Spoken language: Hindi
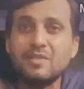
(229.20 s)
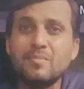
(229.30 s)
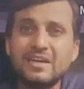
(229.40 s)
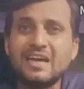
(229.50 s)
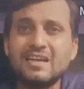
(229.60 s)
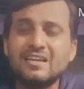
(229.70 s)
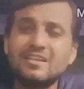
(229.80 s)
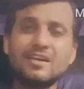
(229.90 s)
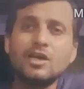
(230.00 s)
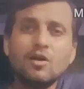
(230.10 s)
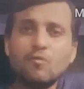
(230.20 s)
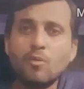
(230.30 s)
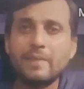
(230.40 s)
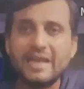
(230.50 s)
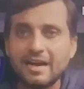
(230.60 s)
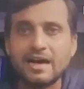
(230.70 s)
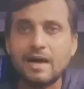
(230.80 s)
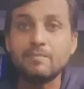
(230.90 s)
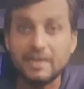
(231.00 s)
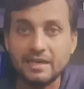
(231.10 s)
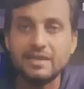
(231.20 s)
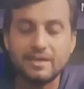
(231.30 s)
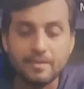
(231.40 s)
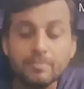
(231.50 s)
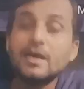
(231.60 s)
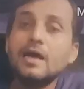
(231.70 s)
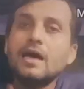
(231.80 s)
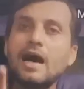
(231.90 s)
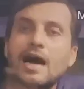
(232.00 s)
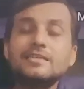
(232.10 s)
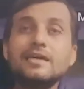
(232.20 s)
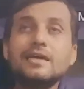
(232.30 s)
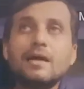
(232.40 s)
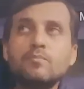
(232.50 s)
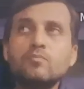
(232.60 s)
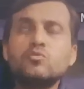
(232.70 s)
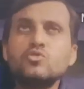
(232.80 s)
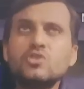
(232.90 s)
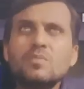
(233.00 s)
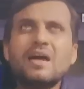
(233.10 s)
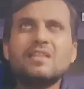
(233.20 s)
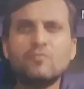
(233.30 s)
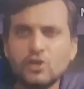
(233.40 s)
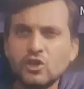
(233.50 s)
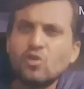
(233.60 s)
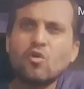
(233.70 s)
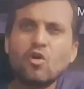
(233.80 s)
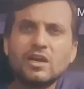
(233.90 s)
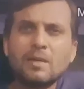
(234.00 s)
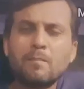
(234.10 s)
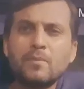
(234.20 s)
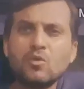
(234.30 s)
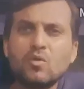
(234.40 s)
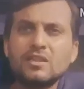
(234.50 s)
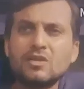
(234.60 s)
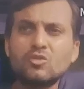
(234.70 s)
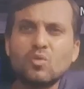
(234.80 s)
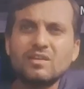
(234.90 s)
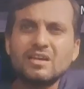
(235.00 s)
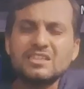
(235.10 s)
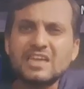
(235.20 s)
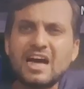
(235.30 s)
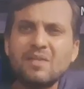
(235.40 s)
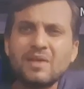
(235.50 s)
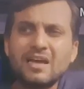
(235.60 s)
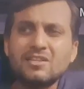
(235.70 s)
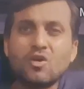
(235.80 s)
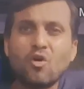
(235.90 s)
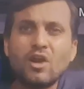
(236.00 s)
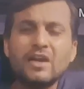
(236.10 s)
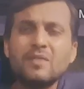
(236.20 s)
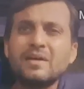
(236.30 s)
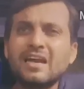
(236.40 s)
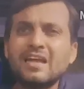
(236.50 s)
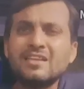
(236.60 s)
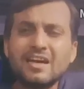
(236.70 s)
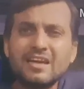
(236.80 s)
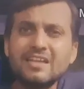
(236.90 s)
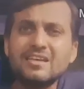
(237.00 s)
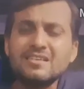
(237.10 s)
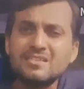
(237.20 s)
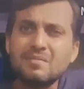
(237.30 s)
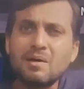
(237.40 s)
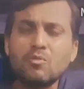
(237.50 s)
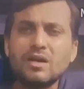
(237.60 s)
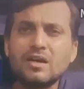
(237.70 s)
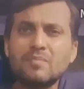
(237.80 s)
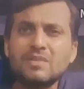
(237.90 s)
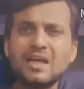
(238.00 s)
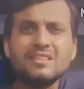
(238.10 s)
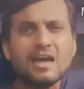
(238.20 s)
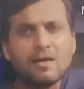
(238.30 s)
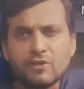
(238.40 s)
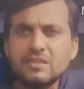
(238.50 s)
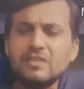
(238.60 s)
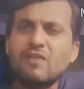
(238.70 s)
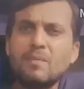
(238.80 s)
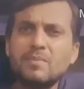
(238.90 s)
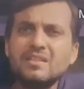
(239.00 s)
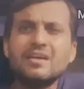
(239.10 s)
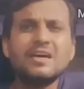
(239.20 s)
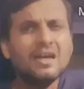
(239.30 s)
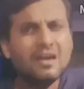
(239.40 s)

एलिमेंट आ जाता है वो मेरा काम नहीं है आ जाए अब दूसरी बात वीडियो कॉन कप भी हुआ था 2004 में आई थिंक हॉलैंड में करा दिया गया था इंजमाम कप्तान थे आफरीदी वहां भी थे